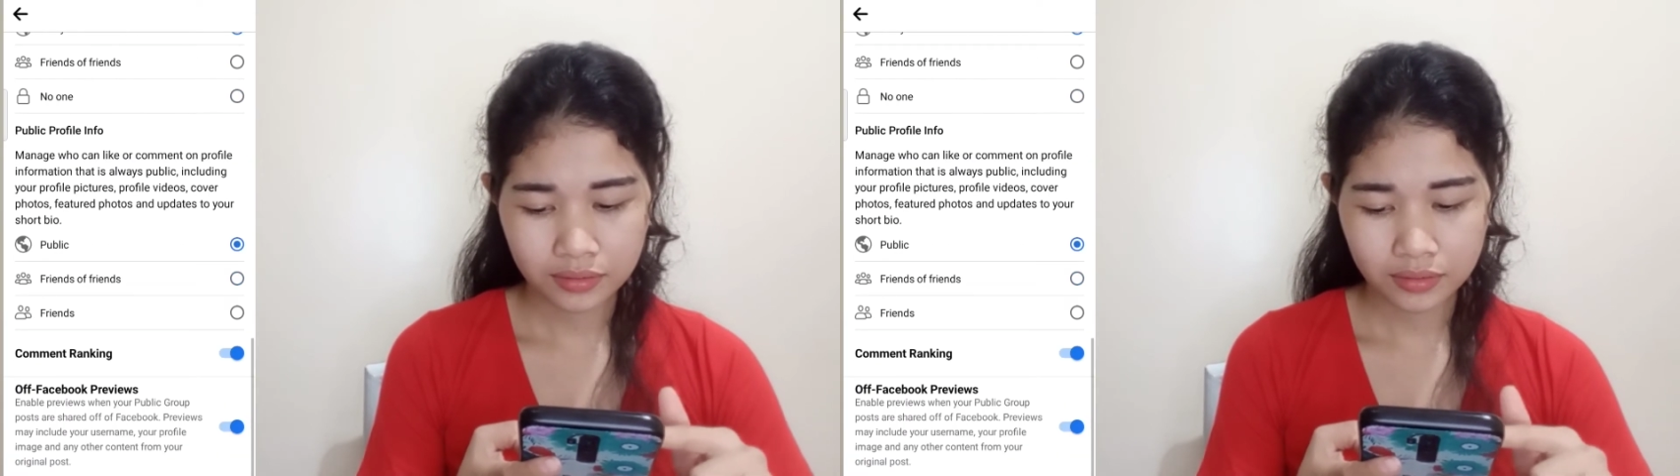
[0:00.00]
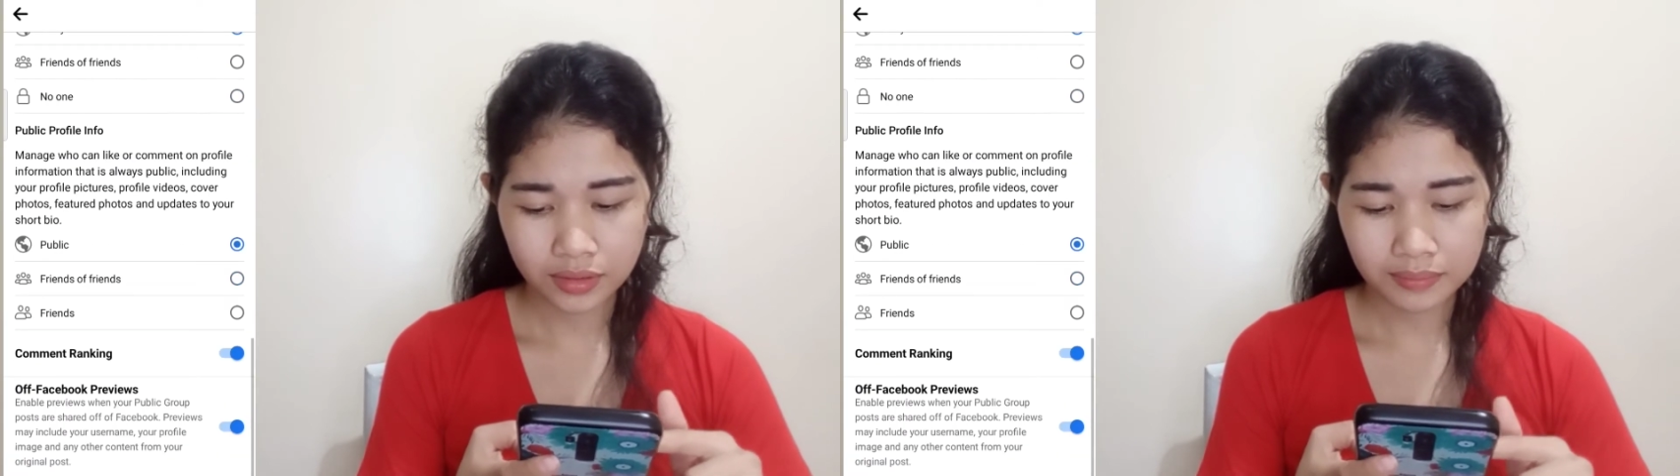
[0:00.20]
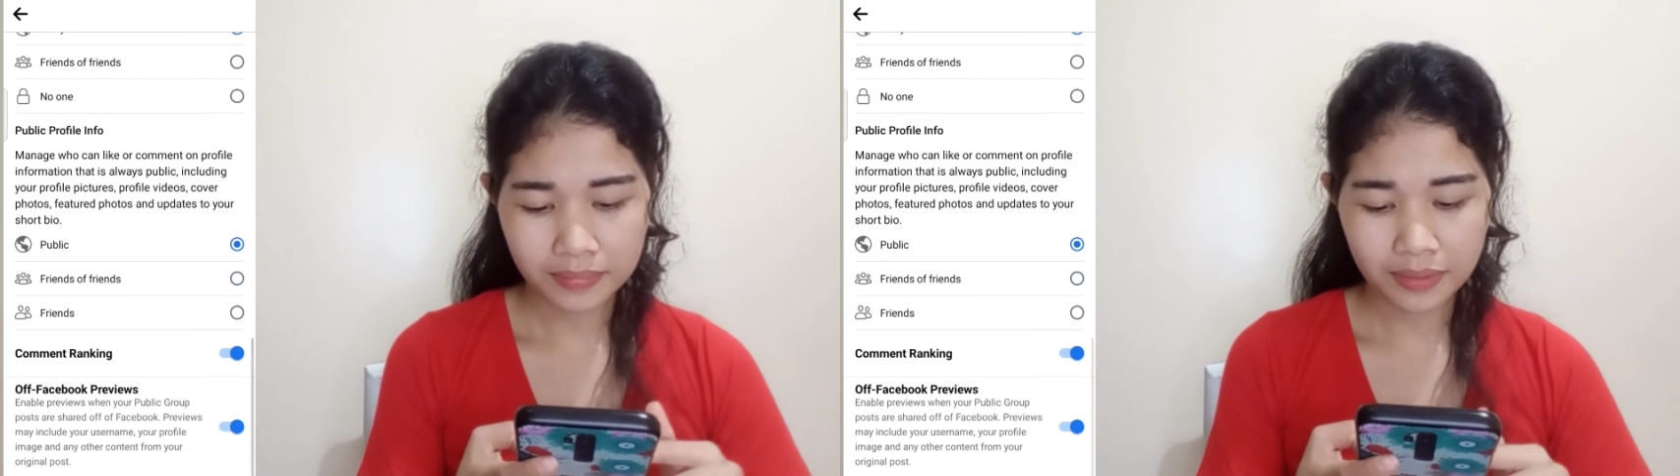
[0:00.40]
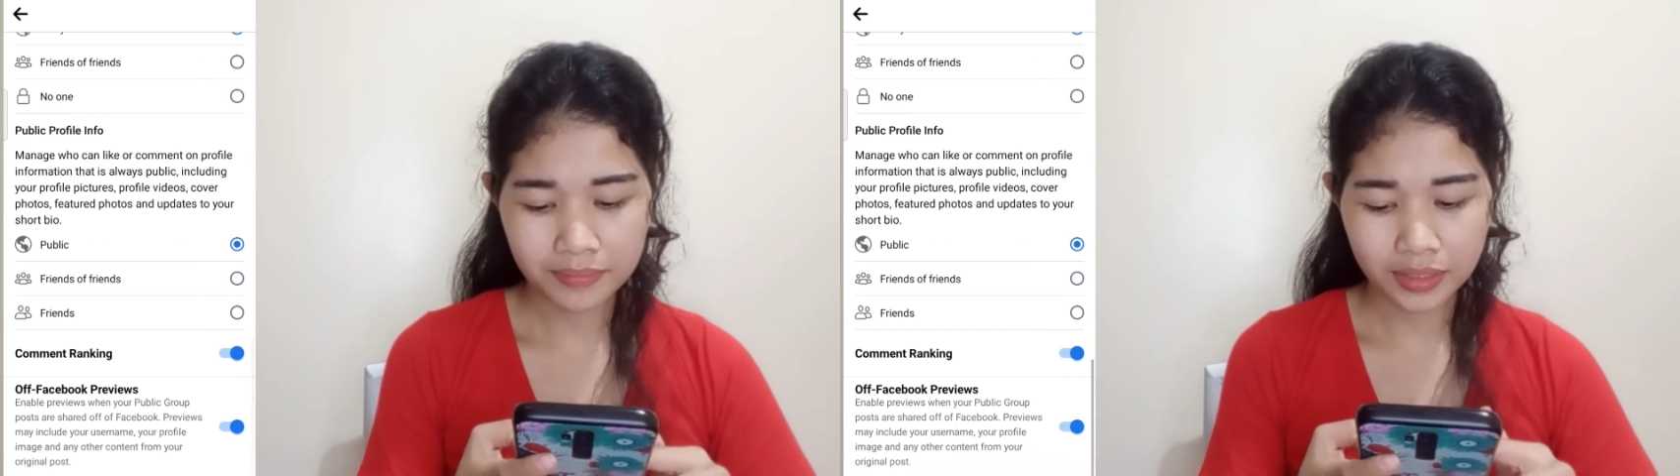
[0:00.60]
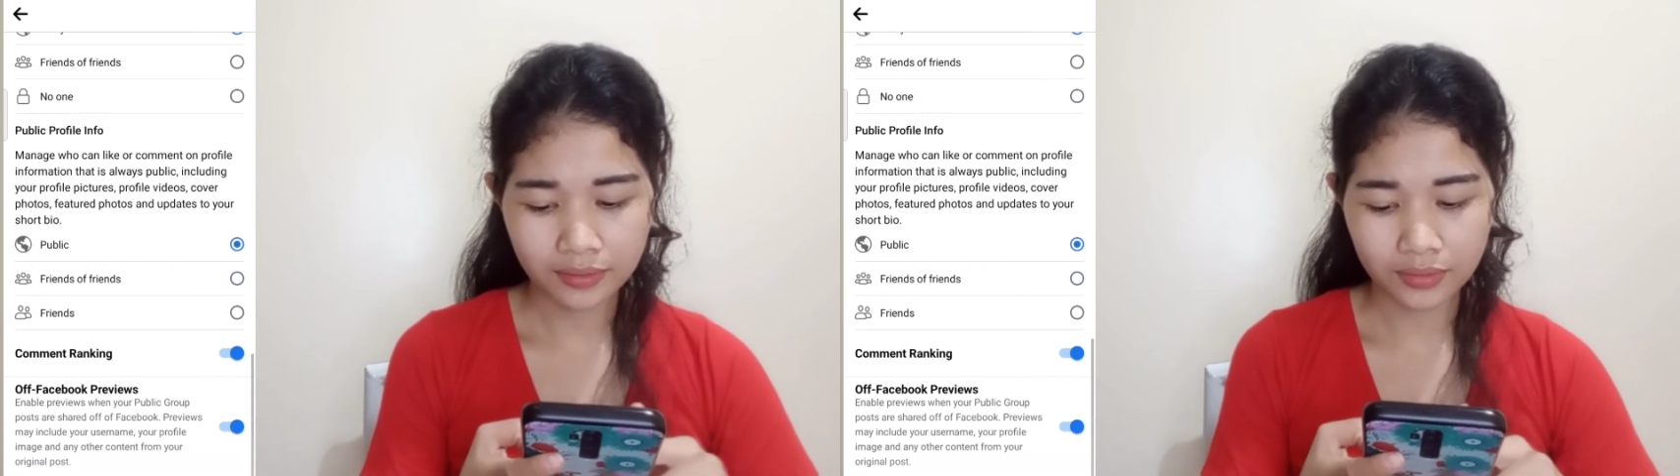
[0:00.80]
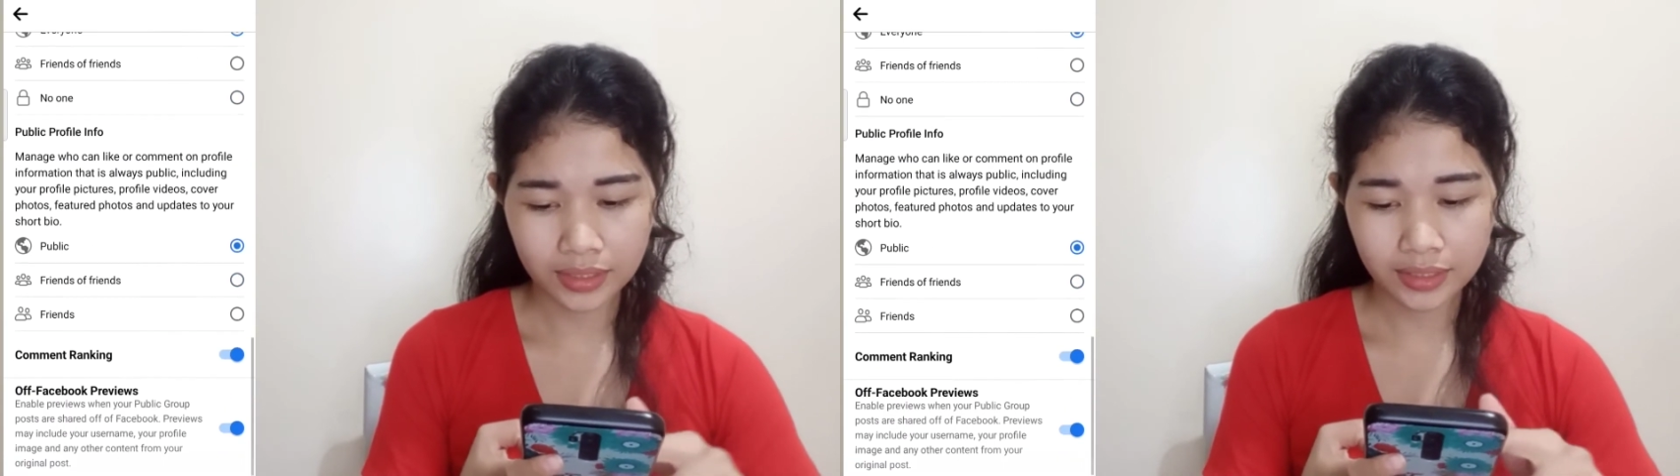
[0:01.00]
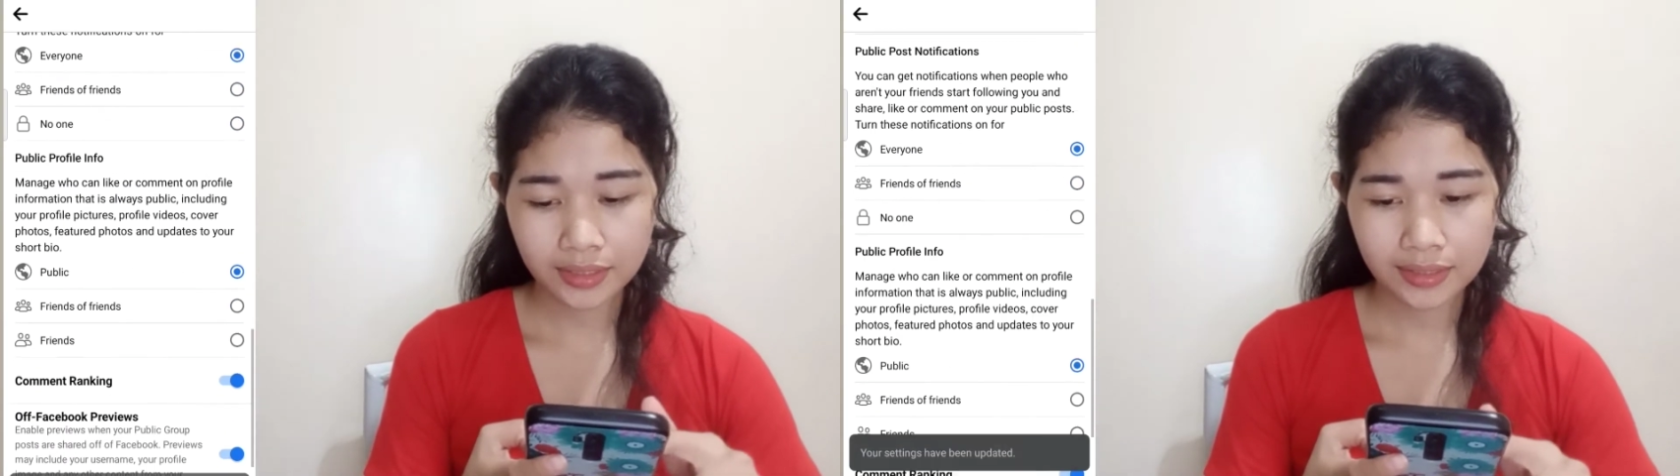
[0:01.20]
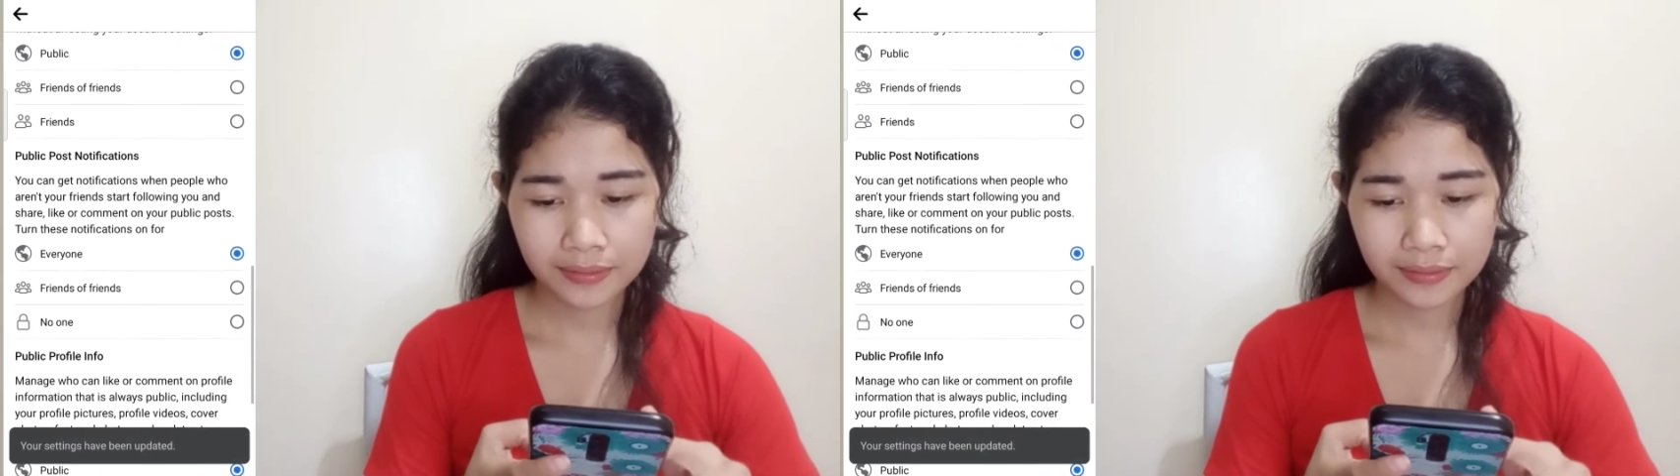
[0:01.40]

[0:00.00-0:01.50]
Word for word: Then, public ulit.